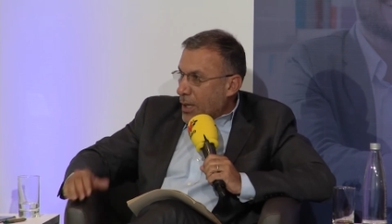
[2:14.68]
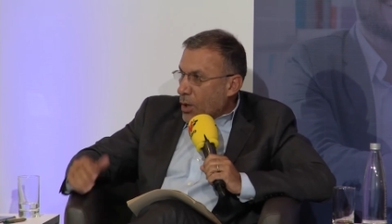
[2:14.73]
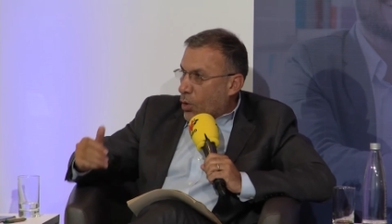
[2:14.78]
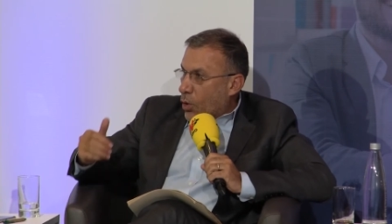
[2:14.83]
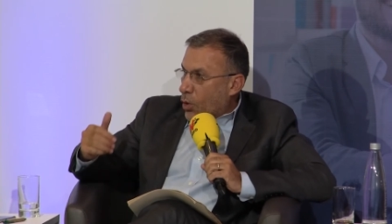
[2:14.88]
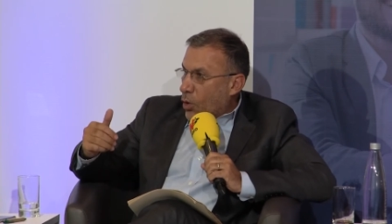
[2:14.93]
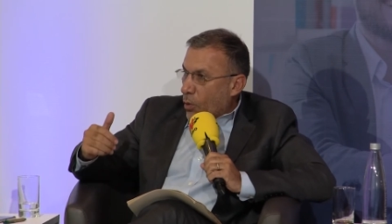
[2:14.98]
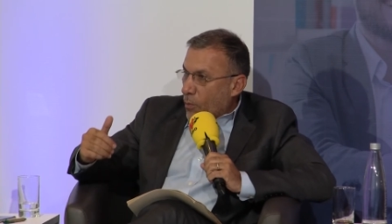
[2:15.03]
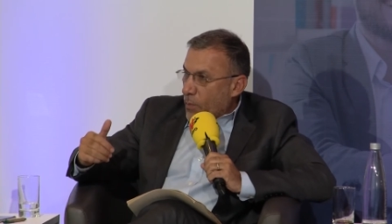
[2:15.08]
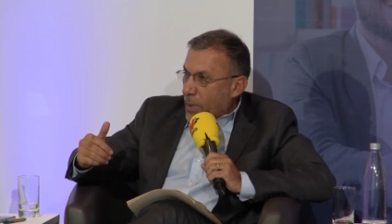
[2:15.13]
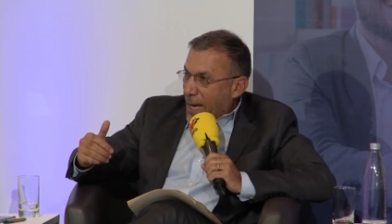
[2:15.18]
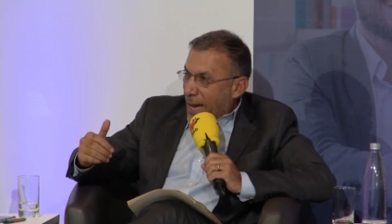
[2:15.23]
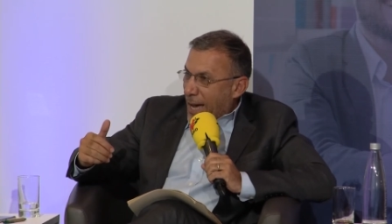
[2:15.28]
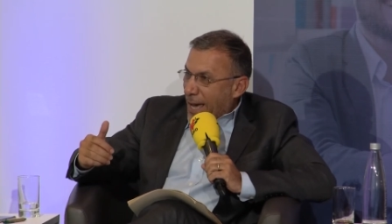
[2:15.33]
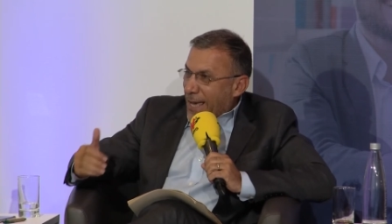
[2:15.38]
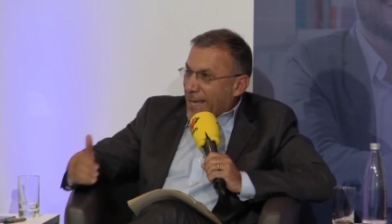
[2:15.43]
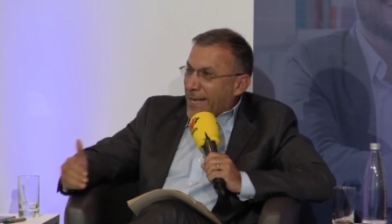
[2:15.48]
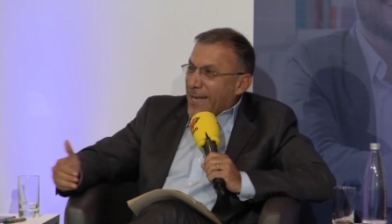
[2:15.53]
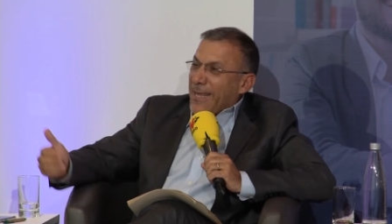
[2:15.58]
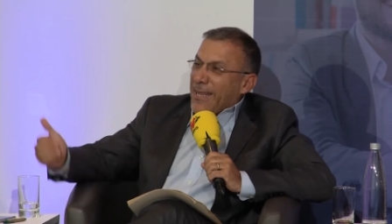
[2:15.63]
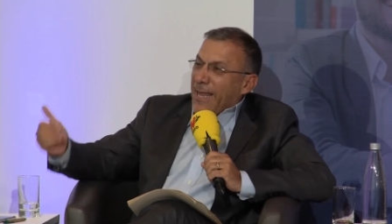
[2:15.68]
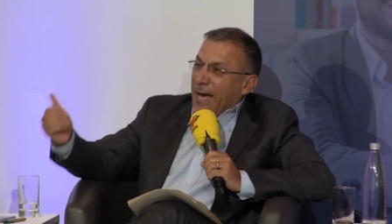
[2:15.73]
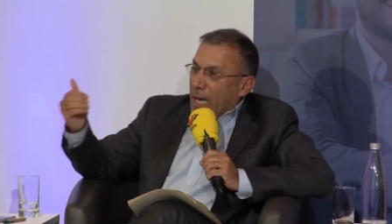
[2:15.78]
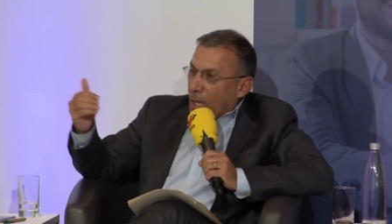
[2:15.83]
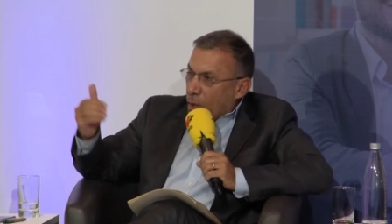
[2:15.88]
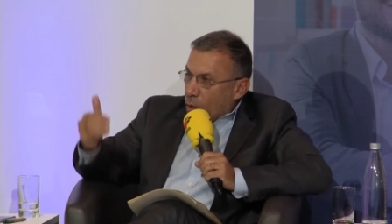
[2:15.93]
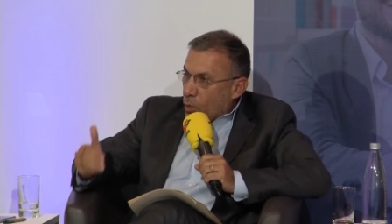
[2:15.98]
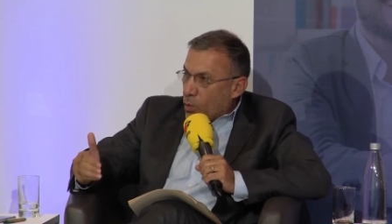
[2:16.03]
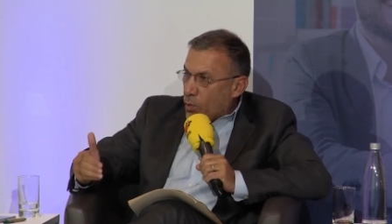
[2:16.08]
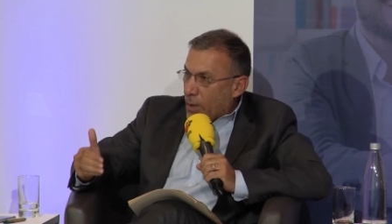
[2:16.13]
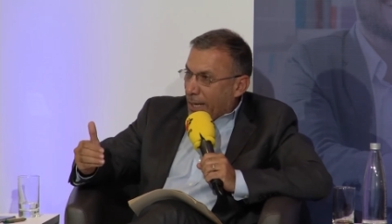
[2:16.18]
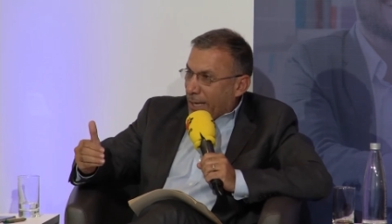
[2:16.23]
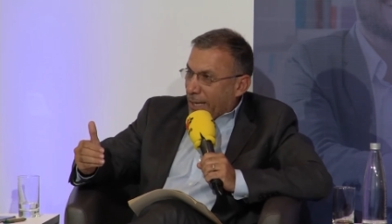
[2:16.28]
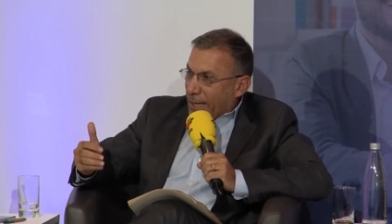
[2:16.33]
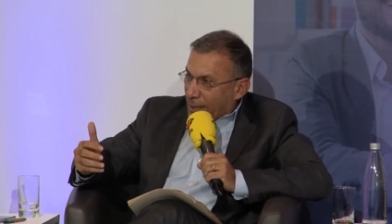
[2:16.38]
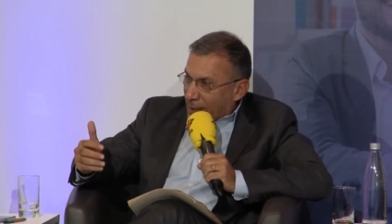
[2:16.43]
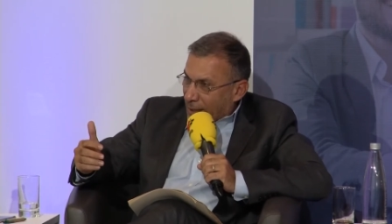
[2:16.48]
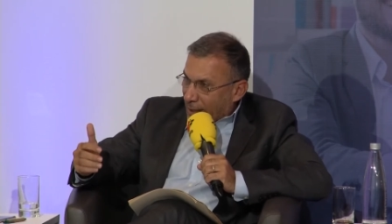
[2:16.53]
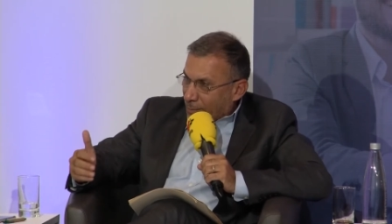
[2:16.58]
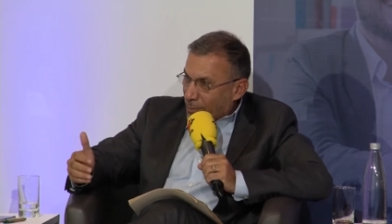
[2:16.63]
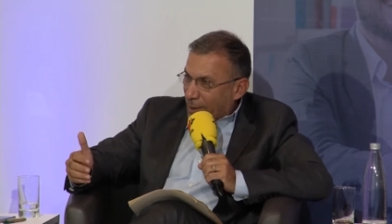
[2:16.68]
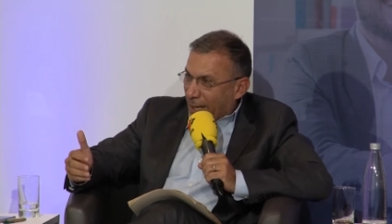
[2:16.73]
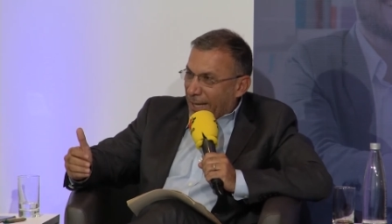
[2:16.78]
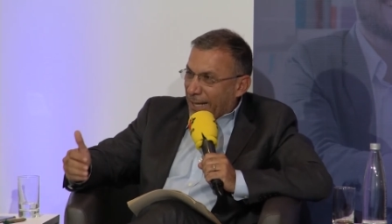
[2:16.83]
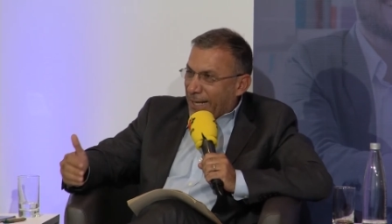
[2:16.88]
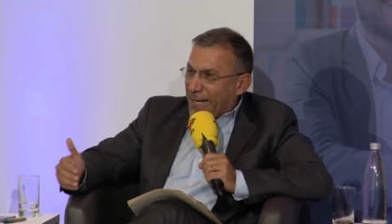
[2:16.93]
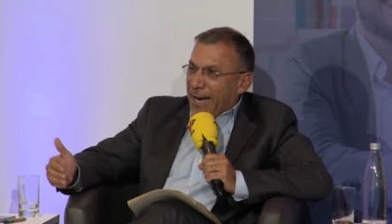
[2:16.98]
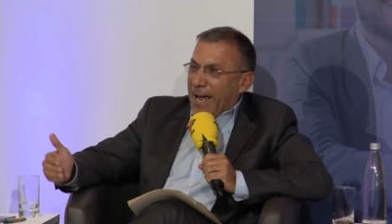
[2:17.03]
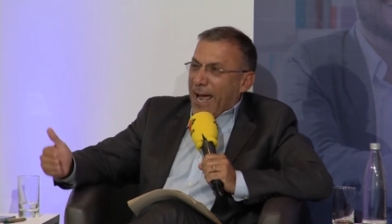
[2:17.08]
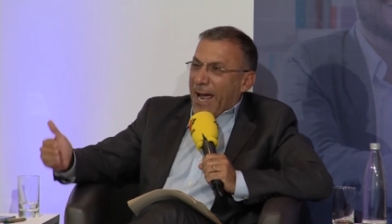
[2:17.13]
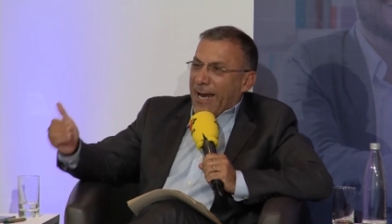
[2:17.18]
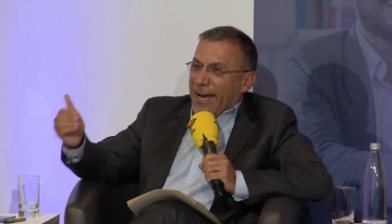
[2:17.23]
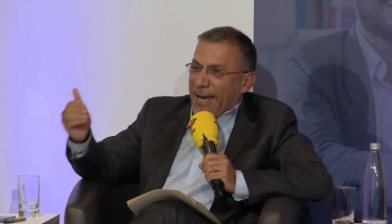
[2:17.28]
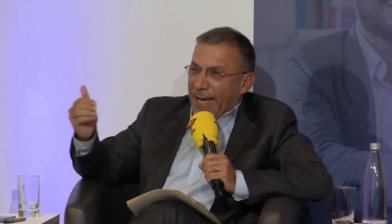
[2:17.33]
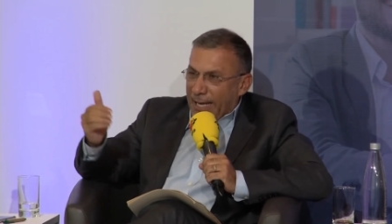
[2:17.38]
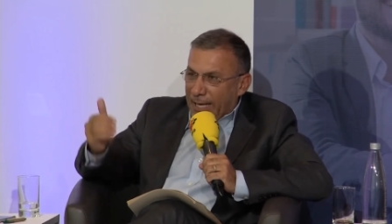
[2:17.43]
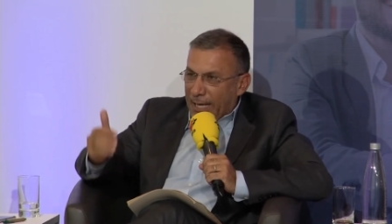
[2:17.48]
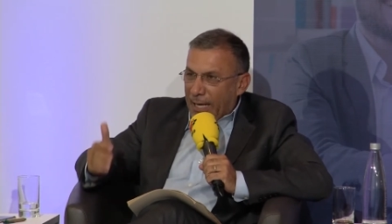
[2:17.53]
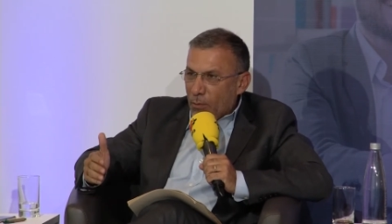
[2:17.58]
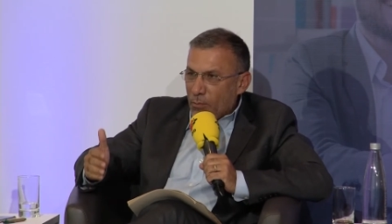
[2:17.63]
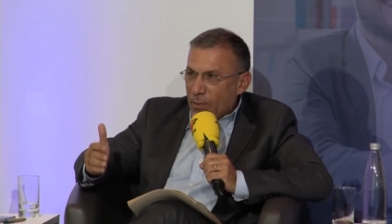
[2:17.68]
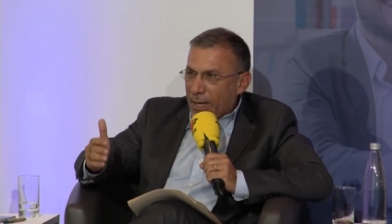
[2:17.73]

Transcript: Colombia ha heredado una guerra, una guerra ajena,